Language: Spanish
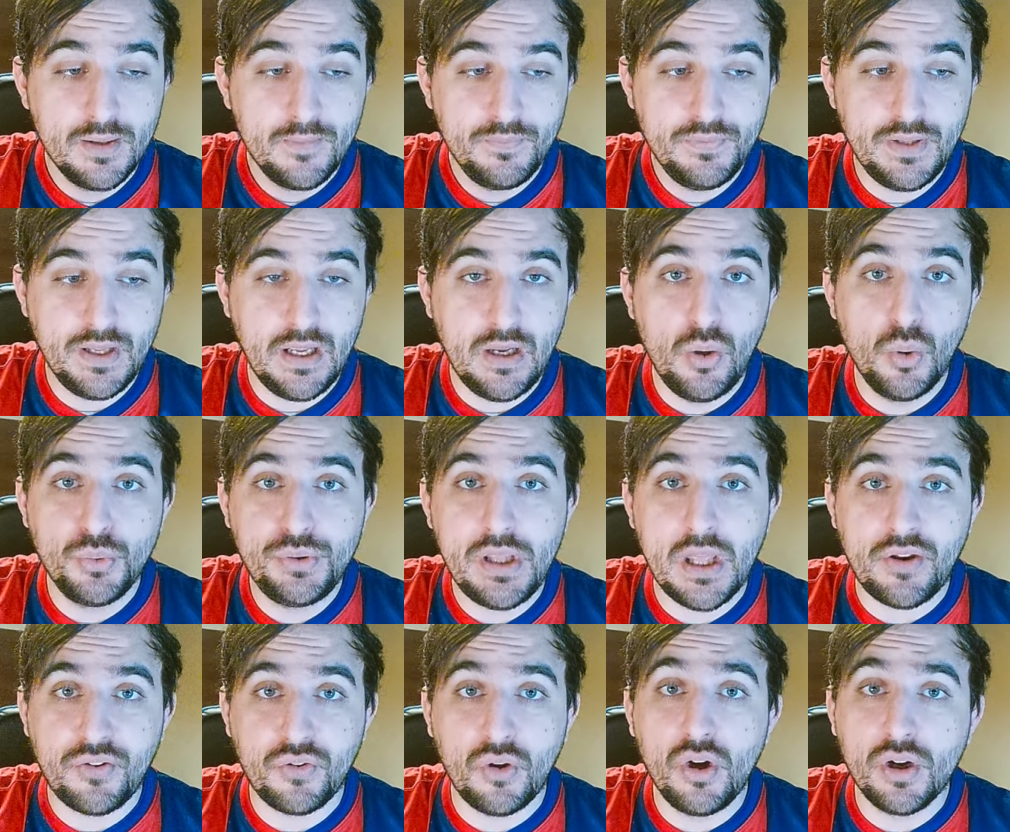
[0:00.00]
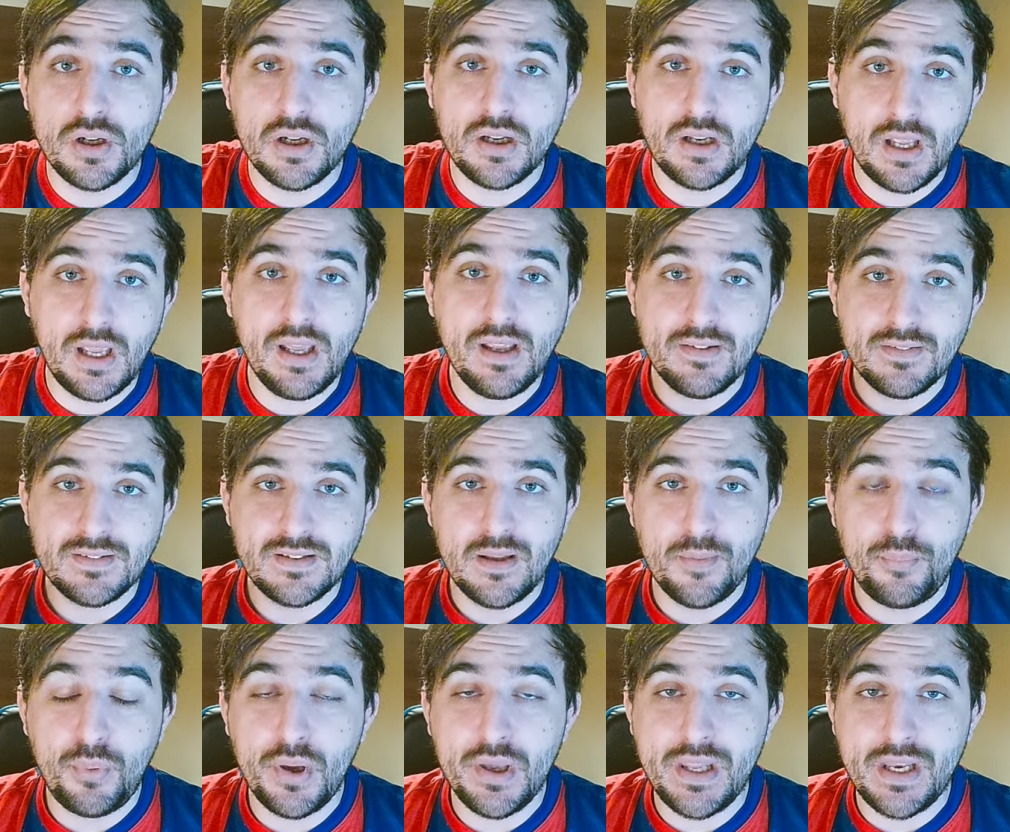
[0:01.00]
de Lutiers que
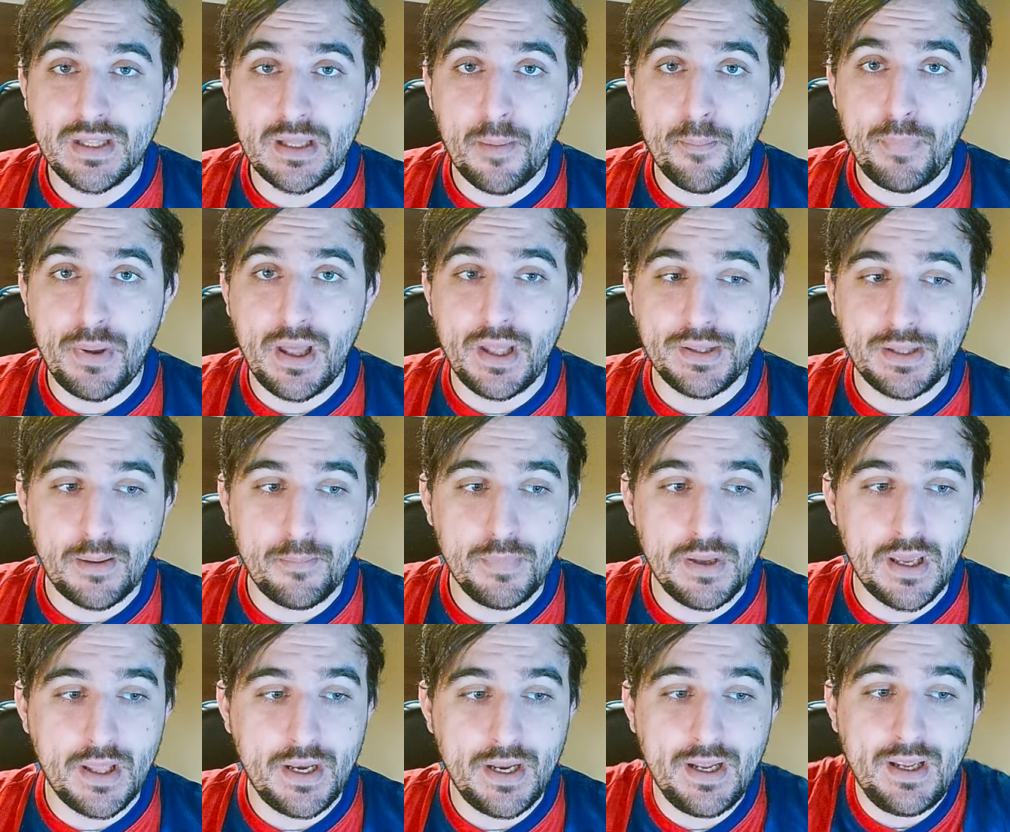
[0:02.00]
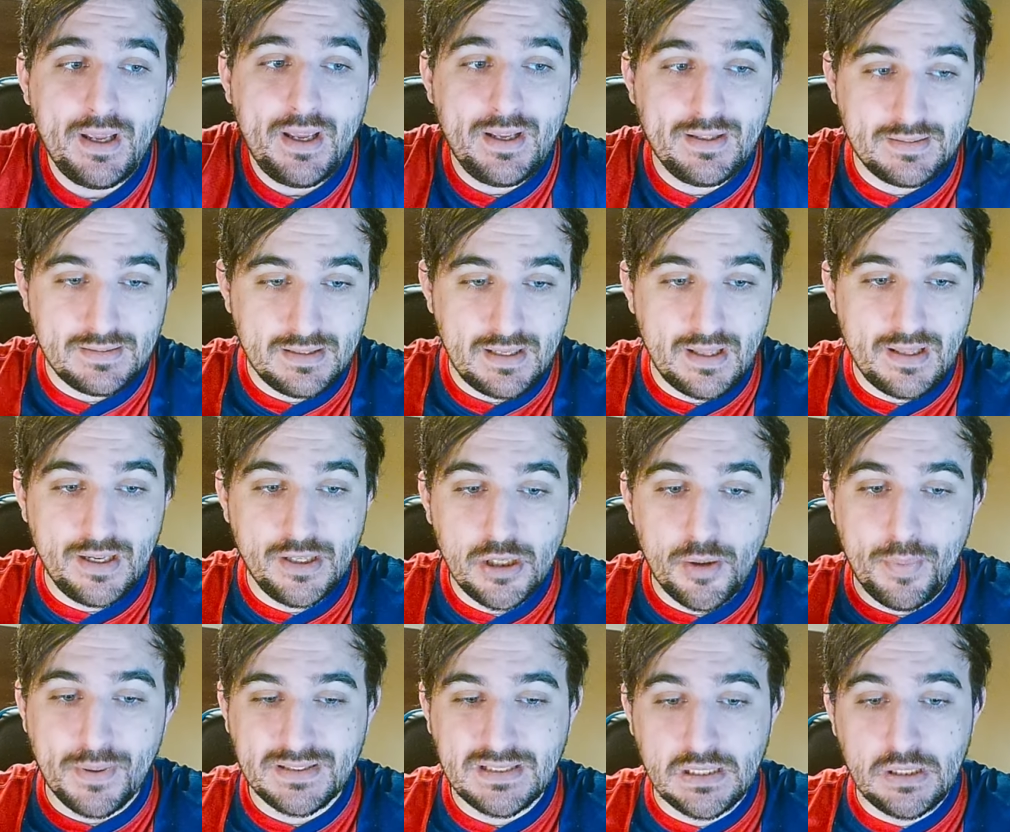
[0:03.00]
se puede ir estampada también. ¿eh? Es la del
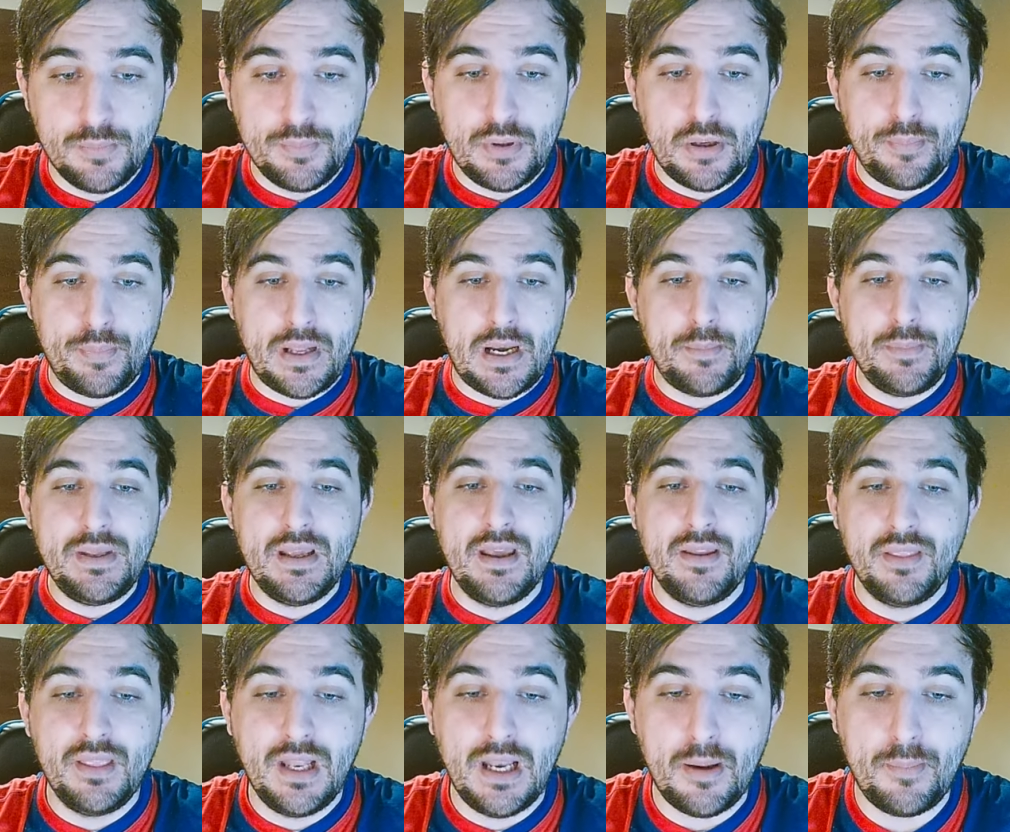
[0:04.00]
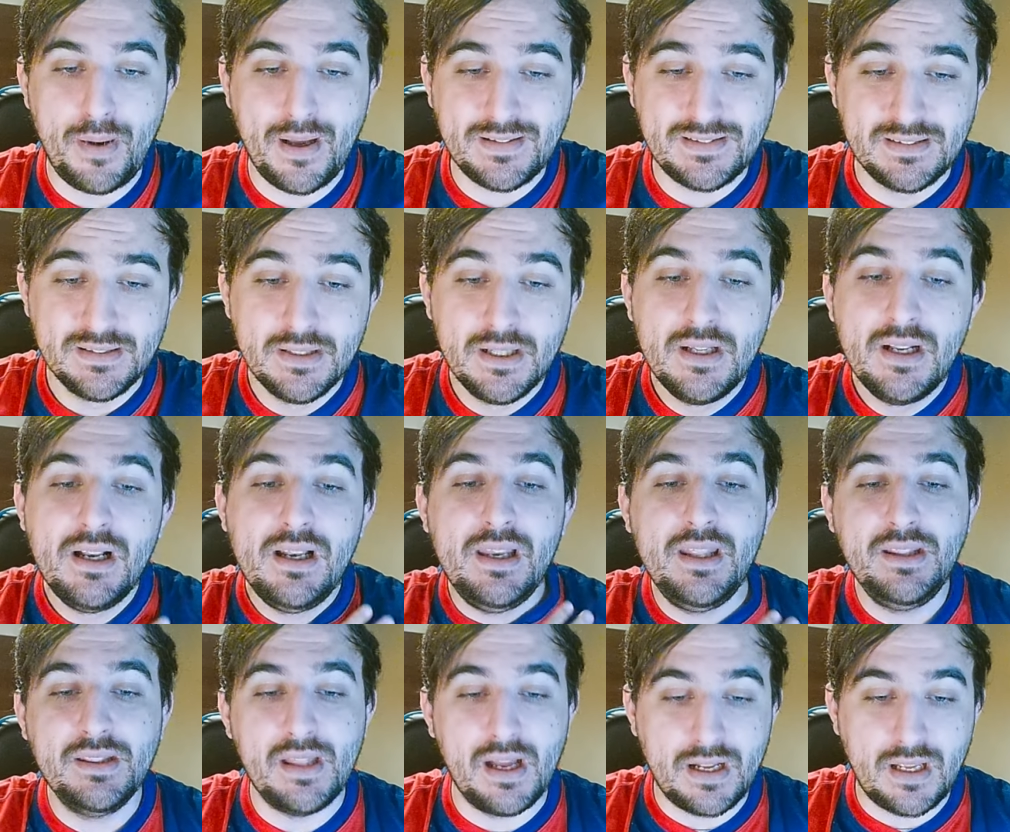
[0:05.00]
año pasado, pero para mí es de las más
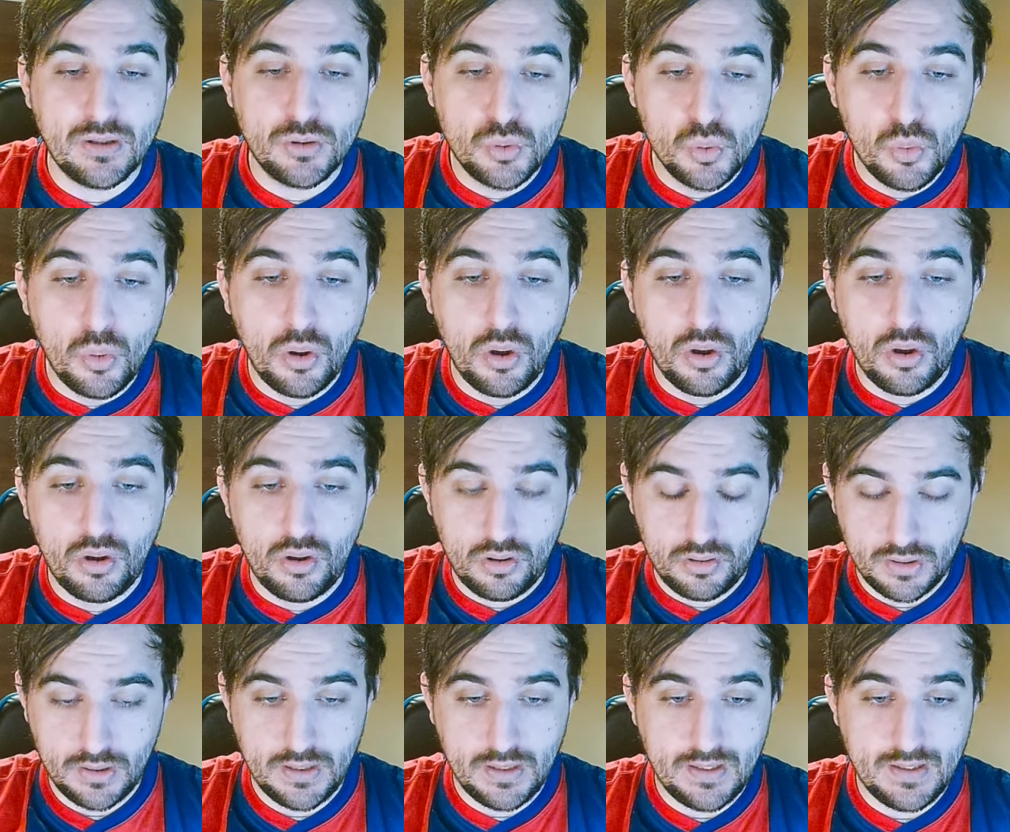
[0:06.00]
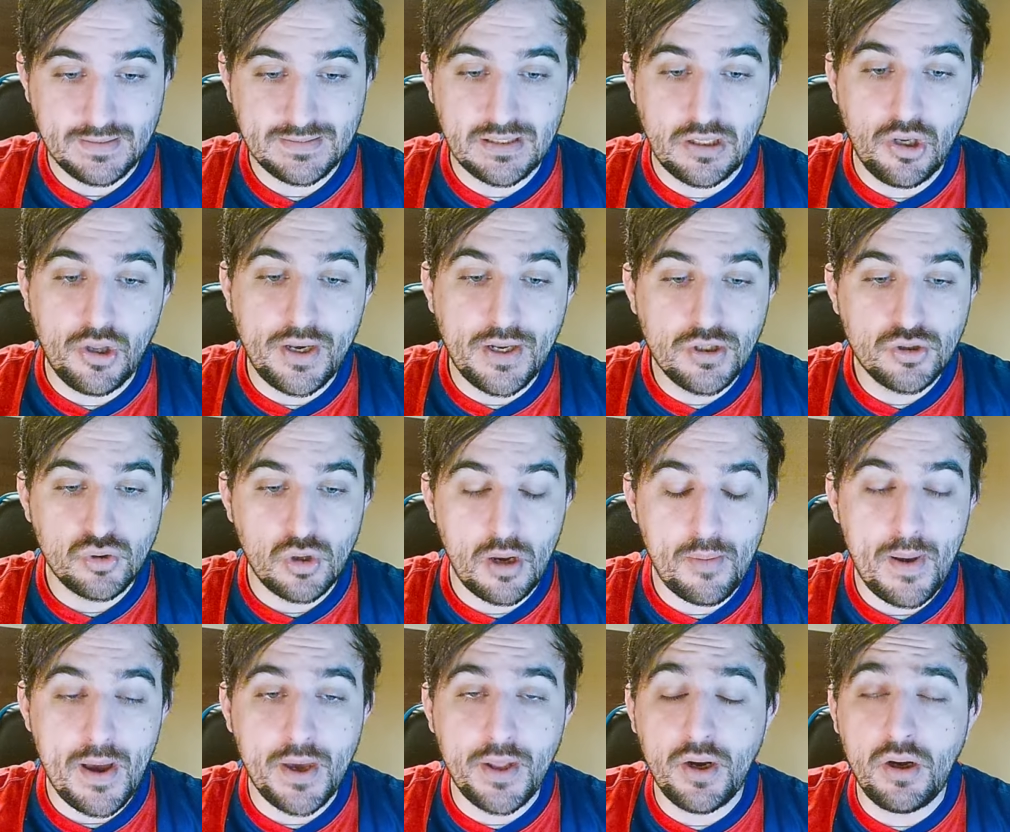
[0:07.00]
lindas que tuvo eh, San Lorenzo
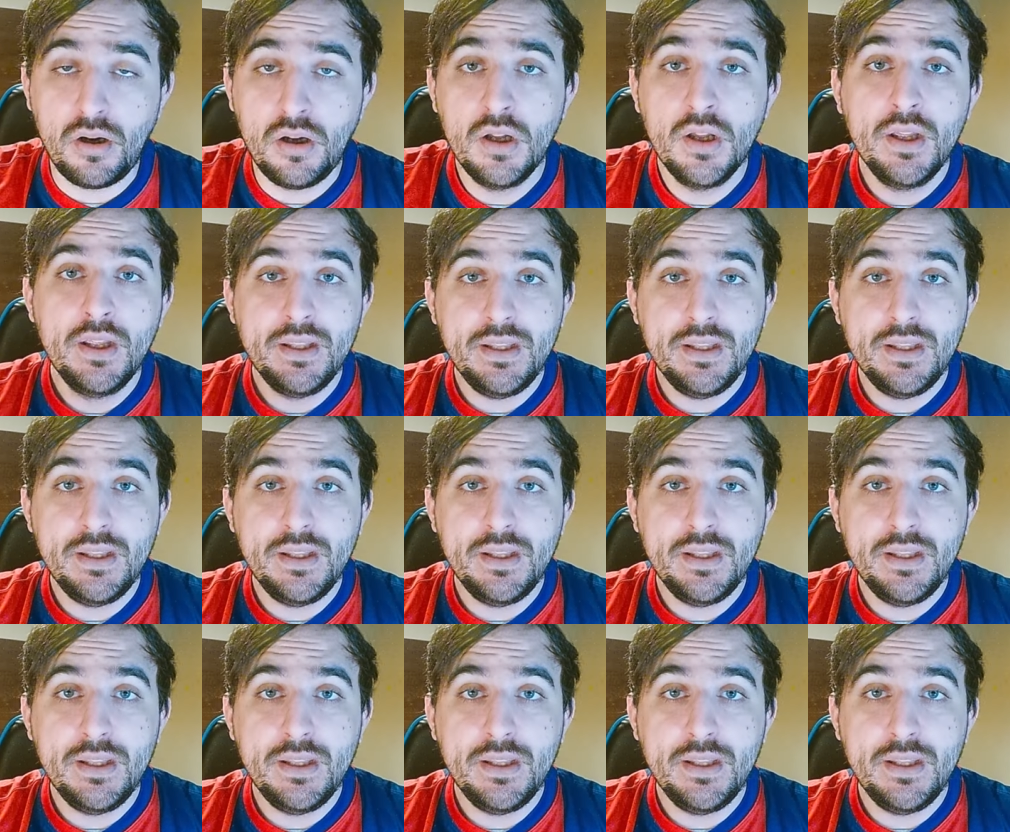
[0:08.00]
Almagro.